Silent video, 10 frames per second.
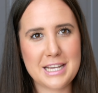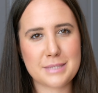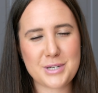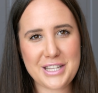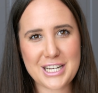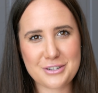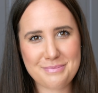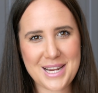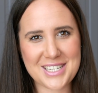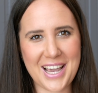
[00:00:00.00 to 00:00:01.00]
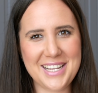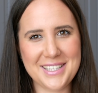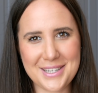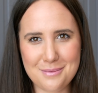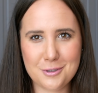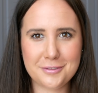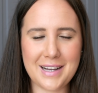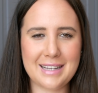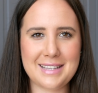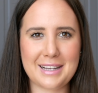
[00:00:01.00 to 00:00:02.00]
Sprzedażą mieszkań i domów,
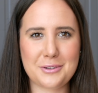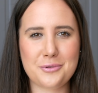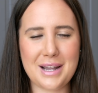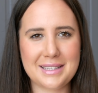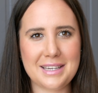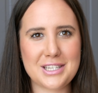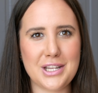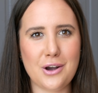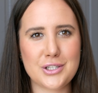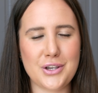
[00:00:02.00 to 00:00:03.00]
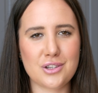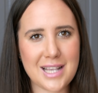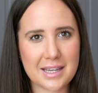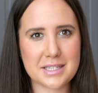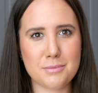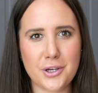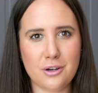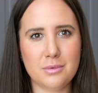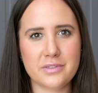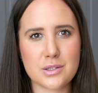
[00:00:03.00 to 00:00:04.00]
a tak dokładnie jeśli chodzi o zakres moich
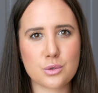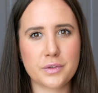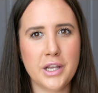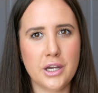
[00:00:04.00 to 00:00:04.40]
obowiązków,